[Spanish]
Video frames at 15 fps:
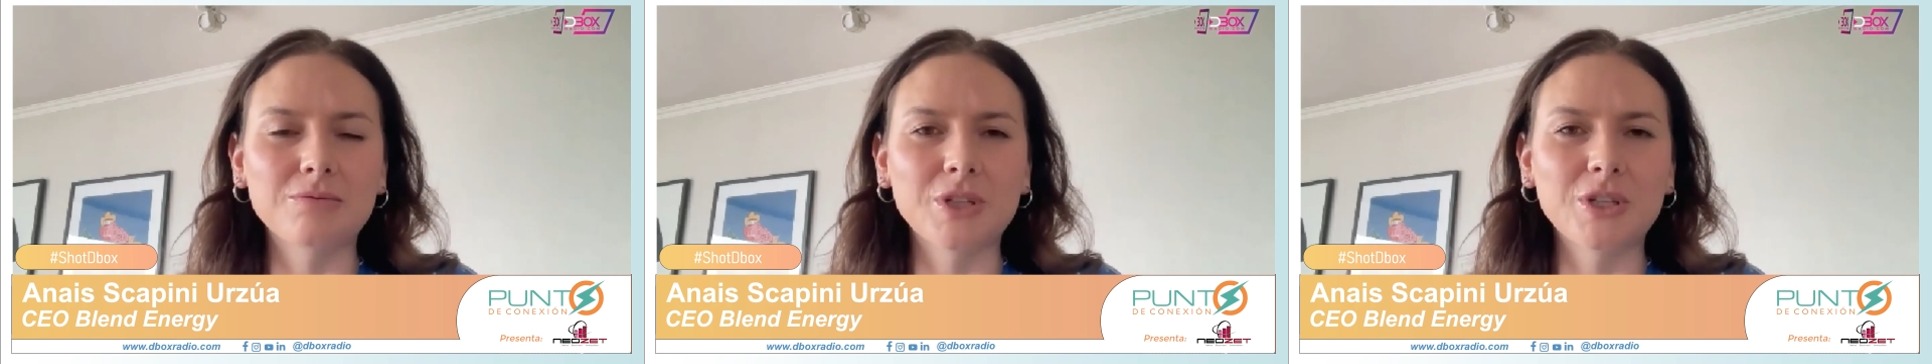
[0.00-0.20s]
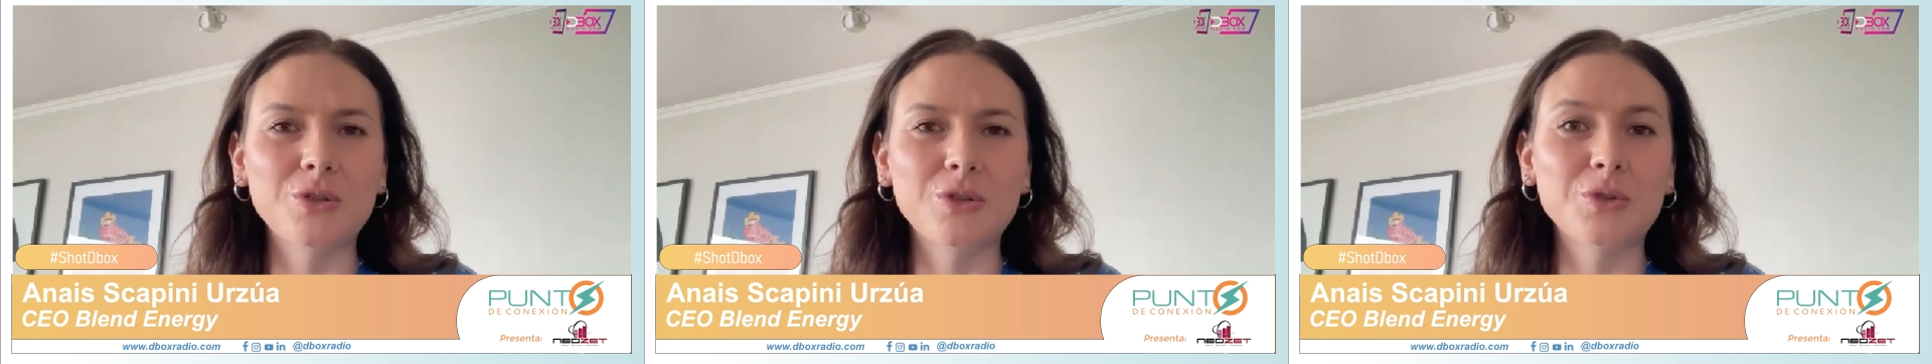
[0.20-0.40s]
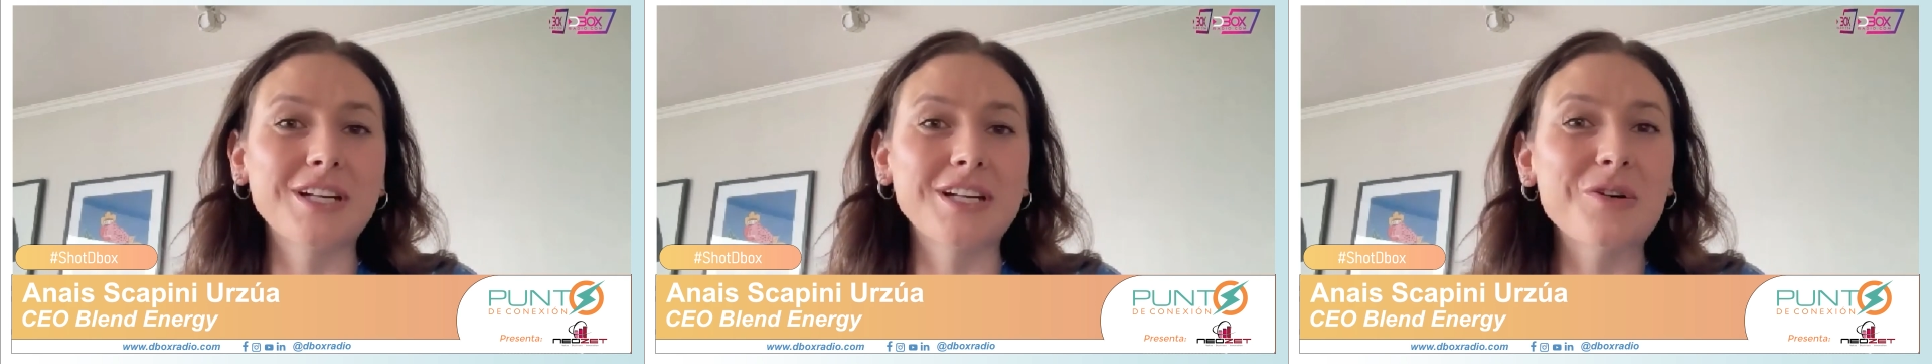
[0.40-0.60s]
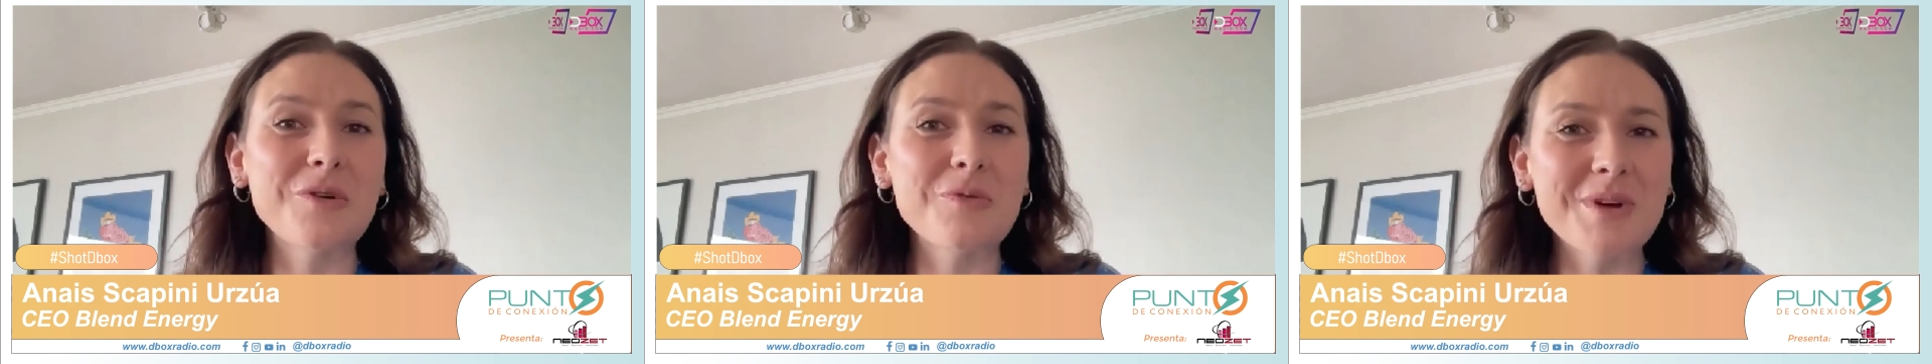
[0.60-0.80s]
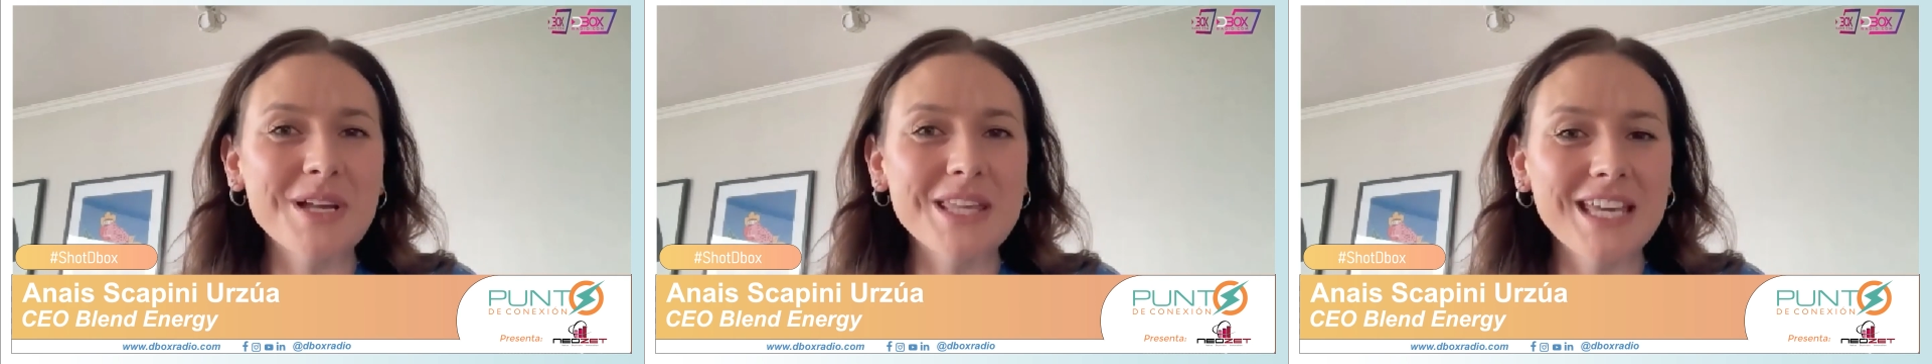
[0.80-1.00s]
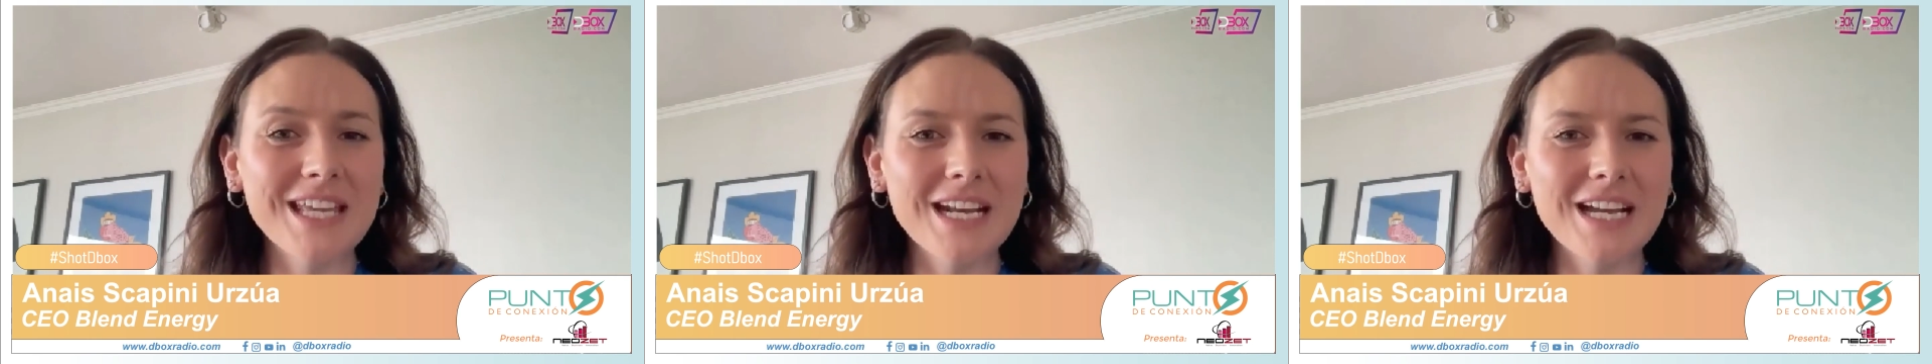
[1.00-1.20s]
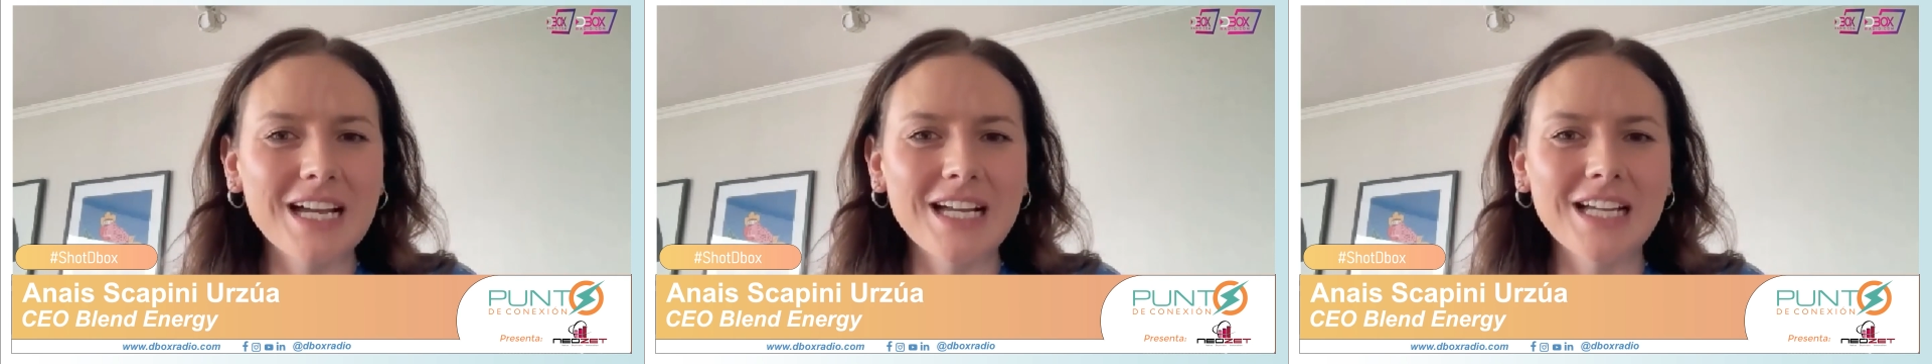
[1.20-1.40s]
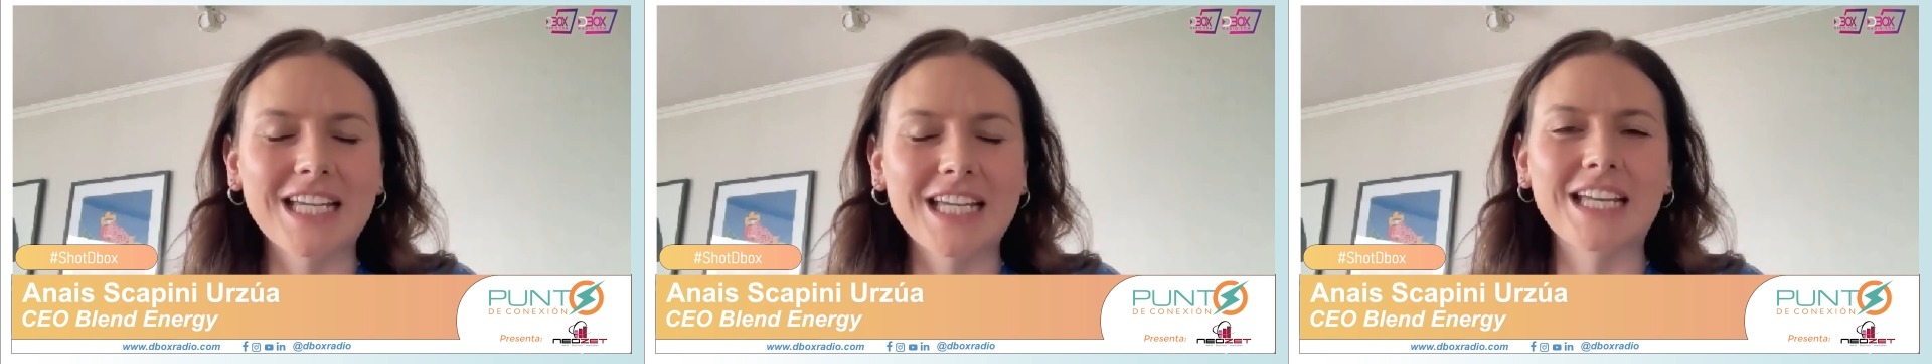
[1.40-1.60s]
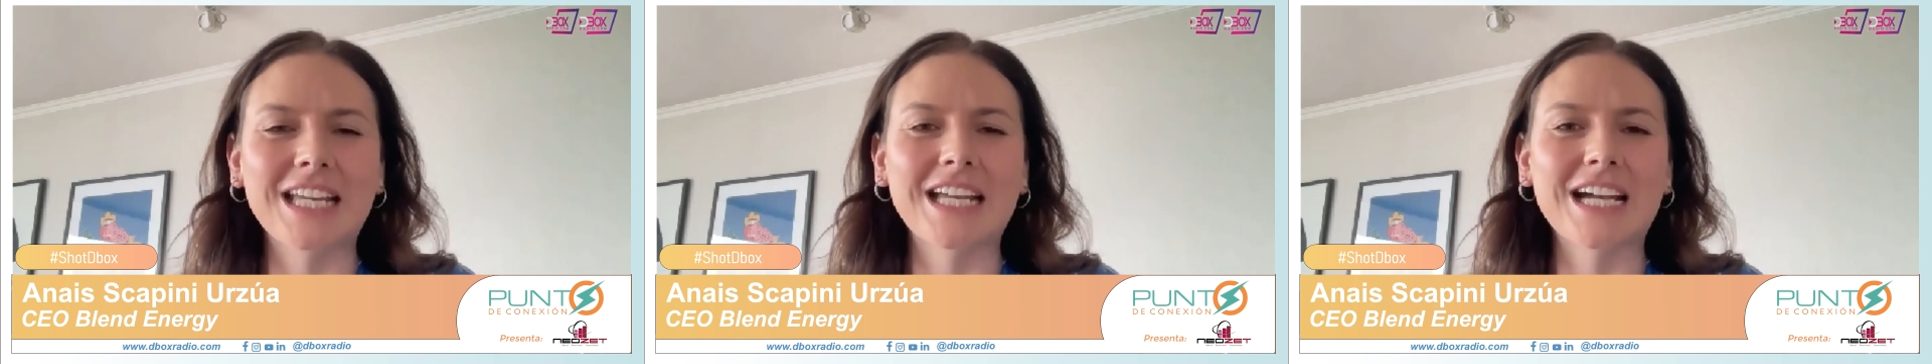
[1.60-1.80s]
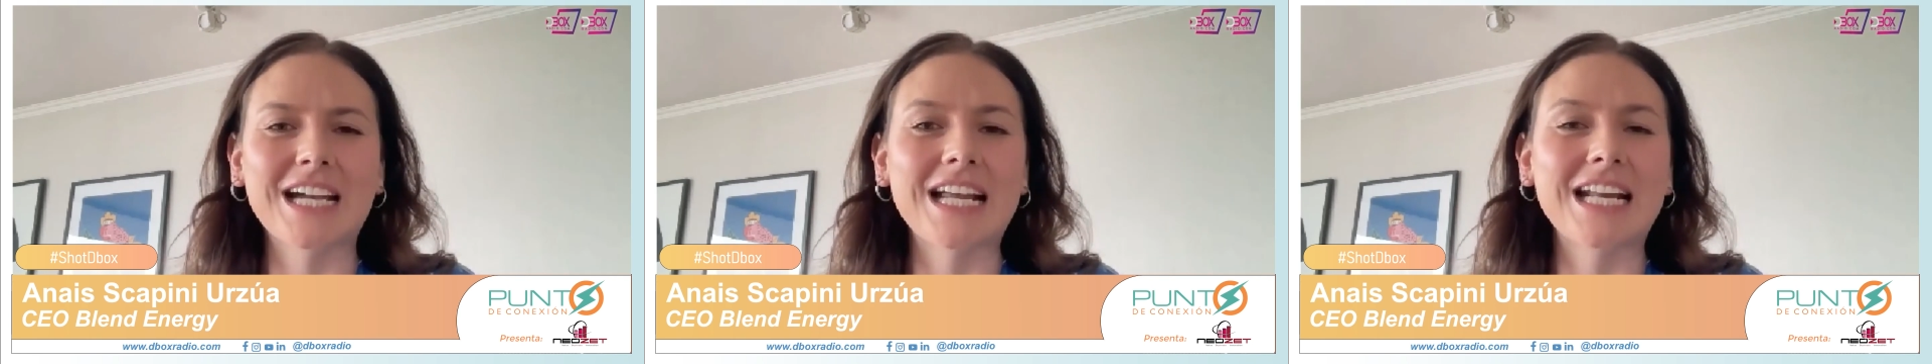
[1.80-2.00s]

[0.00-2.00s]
bueno, nuestra compañera eh,